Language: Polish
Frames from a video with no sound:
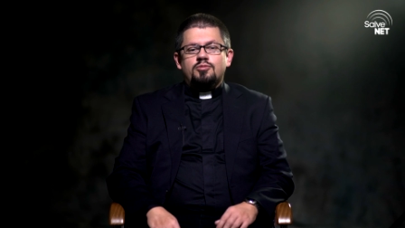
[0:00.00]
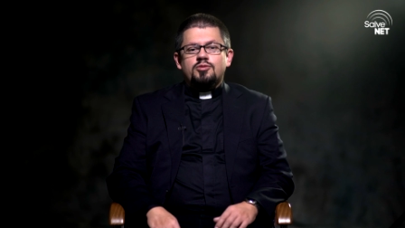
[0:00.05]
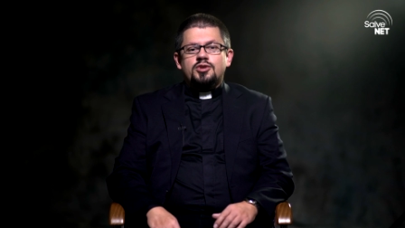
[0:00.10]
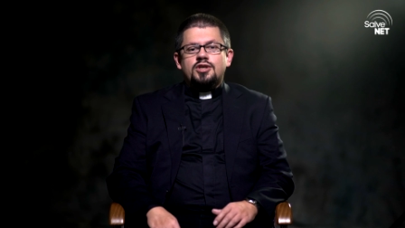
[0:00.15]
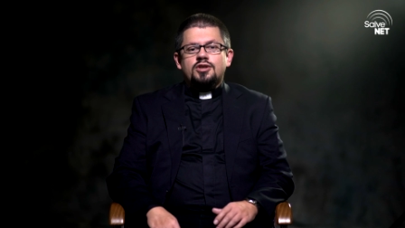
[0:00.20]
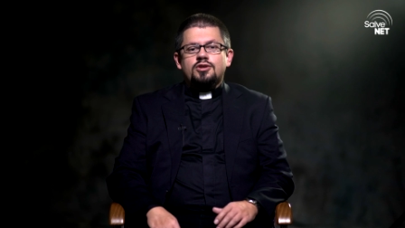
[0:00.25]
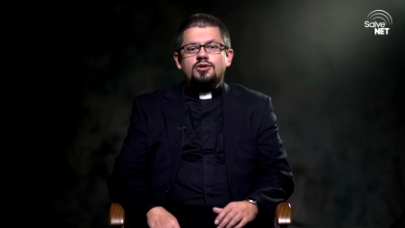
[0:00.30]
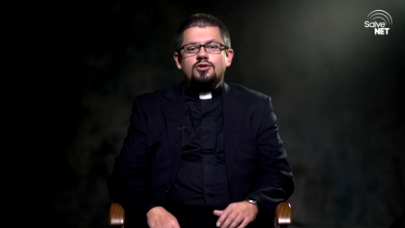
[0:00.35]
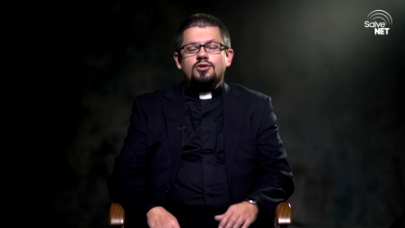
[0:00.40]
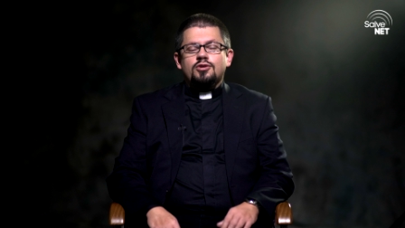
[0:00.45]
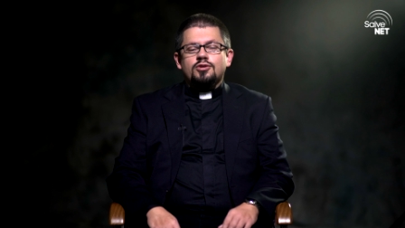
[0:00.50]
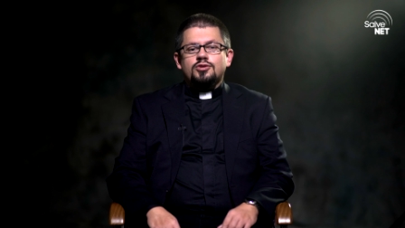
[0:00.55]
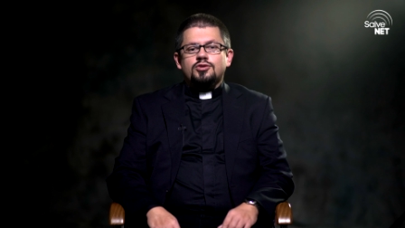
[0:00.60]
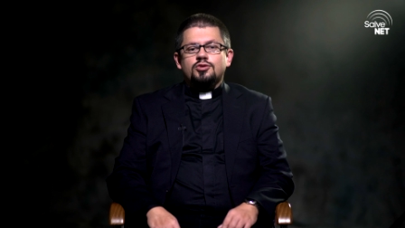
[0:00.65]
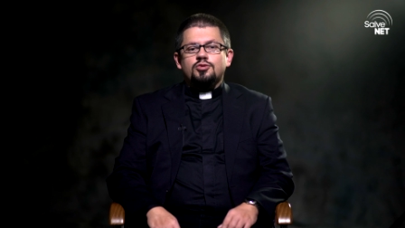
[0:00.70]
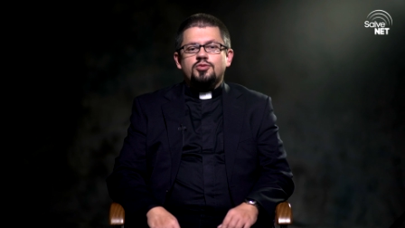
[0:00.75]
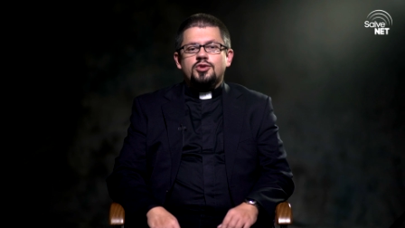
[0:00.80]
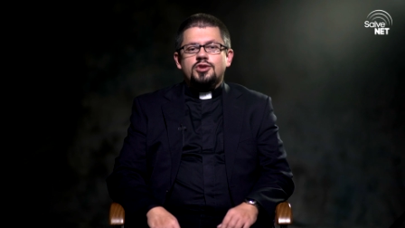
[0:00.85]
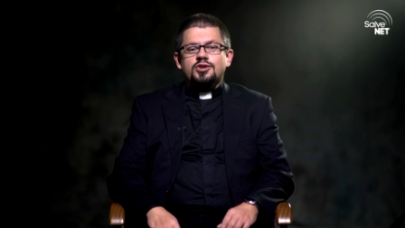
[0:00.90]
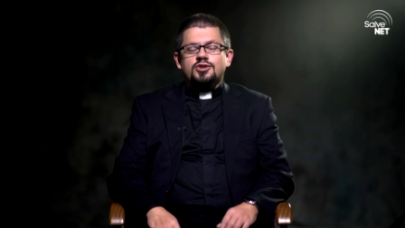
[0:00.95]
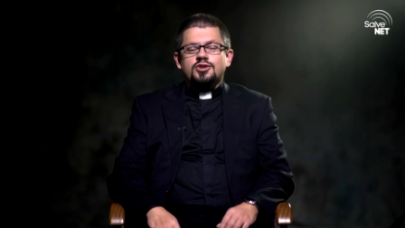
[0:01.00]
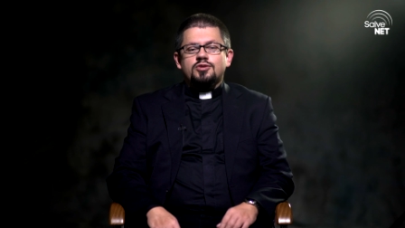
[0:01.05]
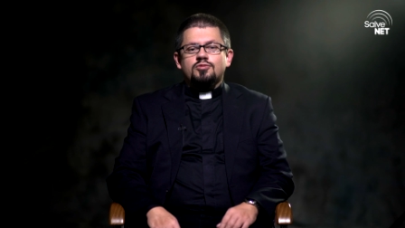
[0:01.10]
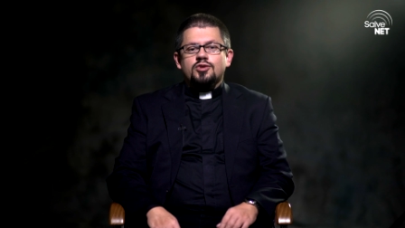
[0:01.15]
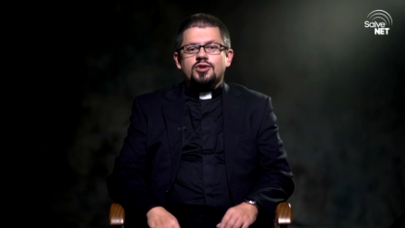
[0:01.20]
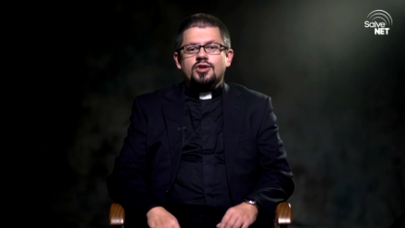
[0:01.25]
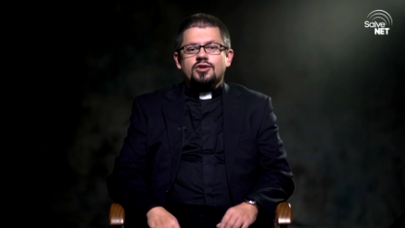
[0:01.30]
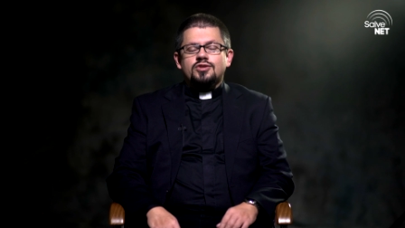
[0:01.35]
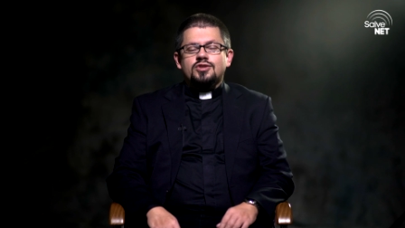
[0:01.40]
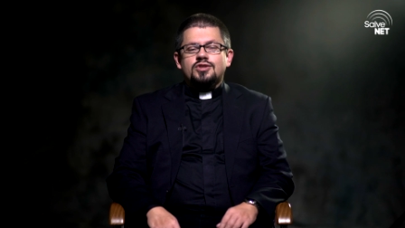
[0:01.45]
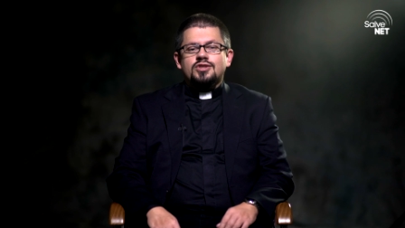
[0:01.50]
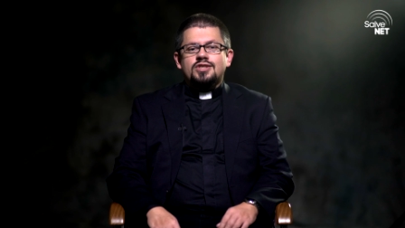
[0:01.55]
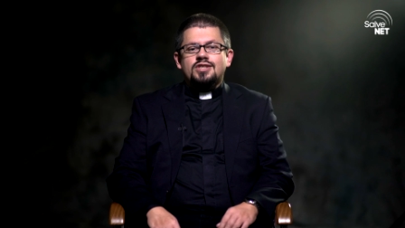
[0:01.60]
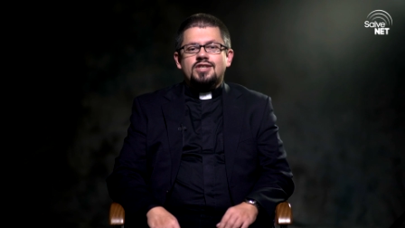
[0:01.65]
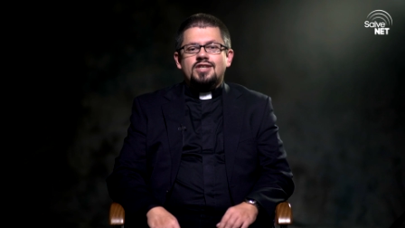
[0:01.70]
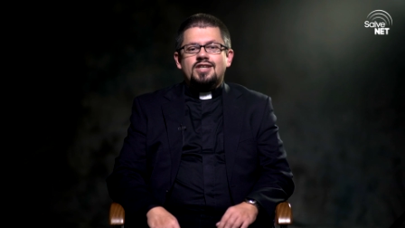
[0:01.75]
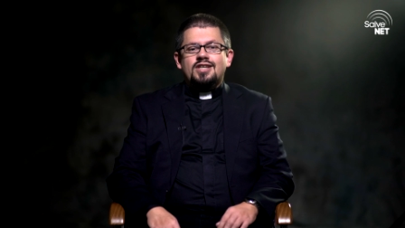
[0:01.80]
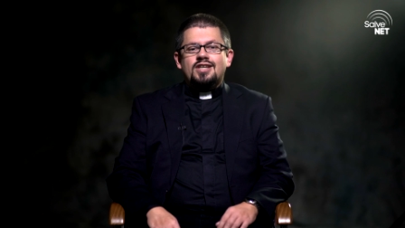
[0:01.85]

My jako Kościół pielgrzymujący